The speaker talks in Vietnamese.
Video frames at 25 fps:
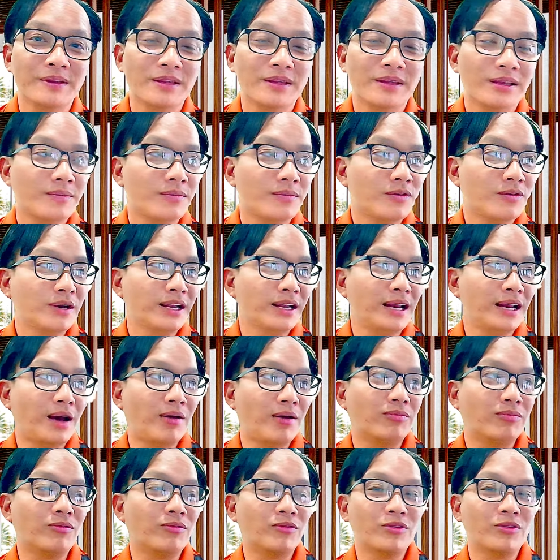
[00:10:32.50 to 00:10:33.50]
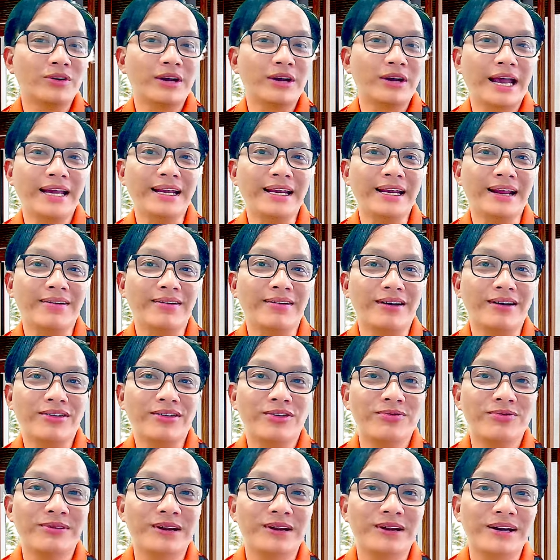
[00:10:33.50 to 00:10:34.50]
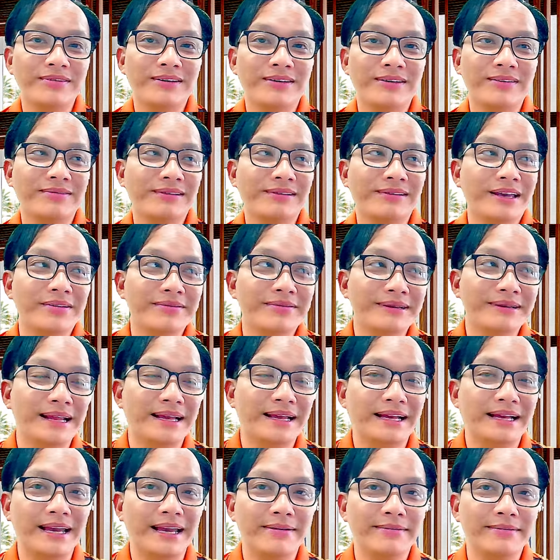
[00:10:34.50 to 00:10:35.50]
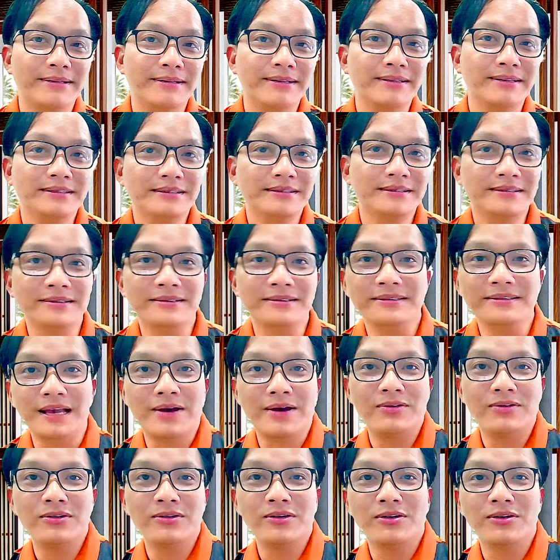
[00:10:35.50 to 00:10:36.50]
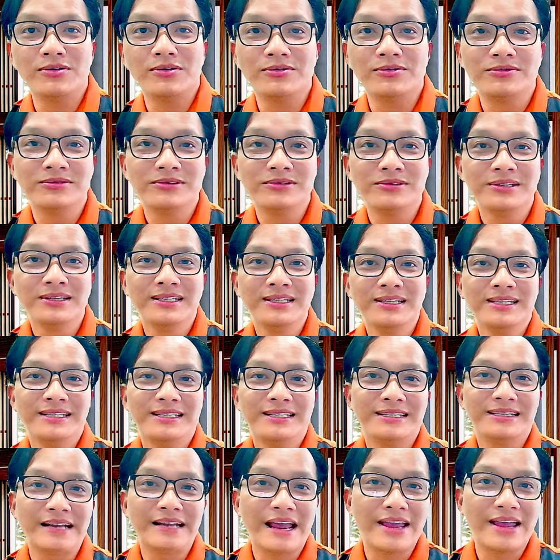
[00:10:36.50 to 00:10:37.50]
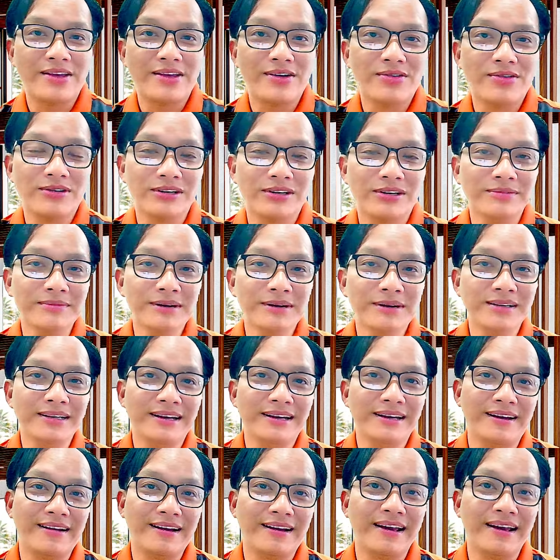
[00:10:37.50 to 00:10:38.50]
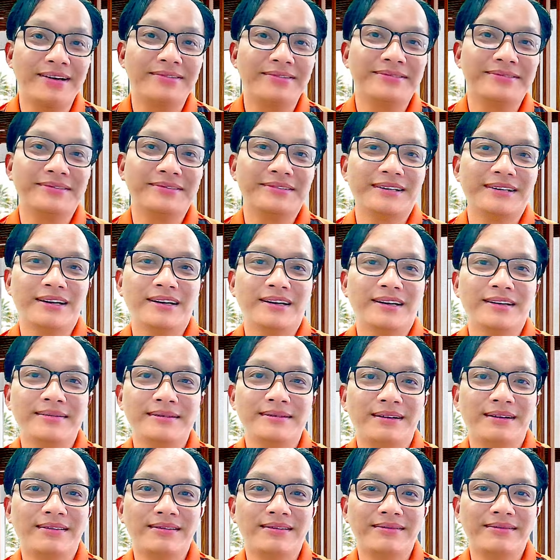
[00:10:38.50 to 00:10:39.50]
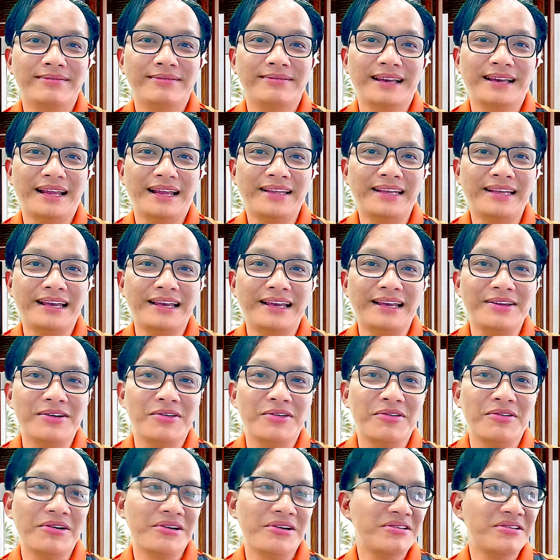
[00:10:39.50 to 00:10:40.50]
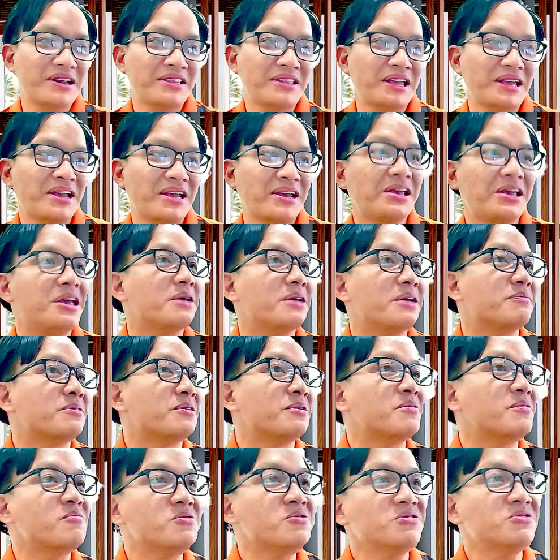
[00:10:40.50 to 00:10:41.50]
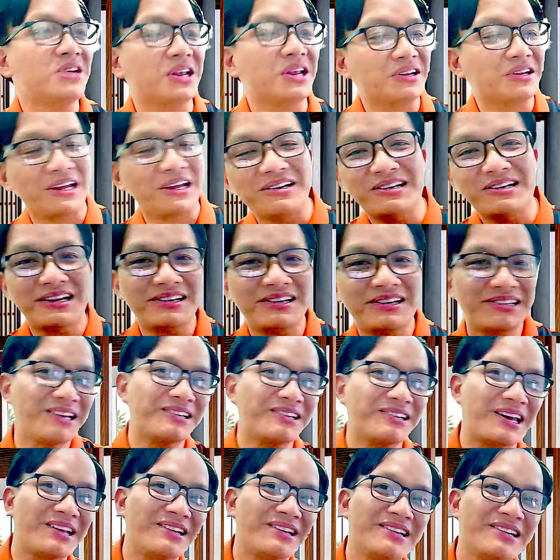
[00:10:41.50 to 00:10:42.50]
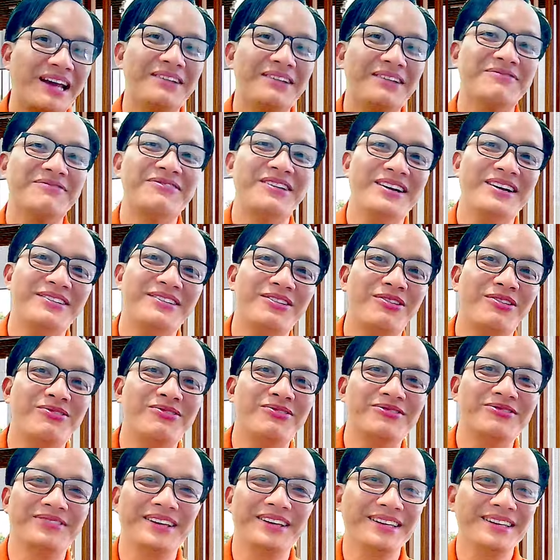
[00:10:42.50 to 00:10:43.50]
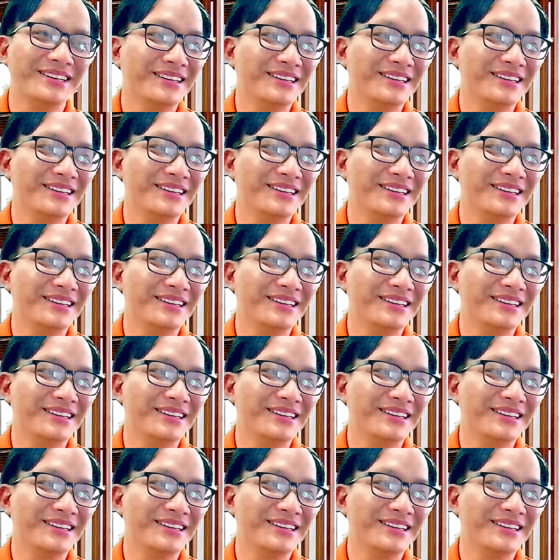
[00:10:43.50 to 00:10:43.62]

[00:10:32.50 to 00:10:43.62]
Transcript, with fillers: muốn lấy lòng một cô gái nào đó thu nữ vào kêu mấy đàn em đó nhào vô à, đè vô cưỡng bức thì nọ thấy không đó bắt đầu anh chạy vô ra tay nghĩa hiệp nó uống canh canh canh canh canh canh phát luôn mấy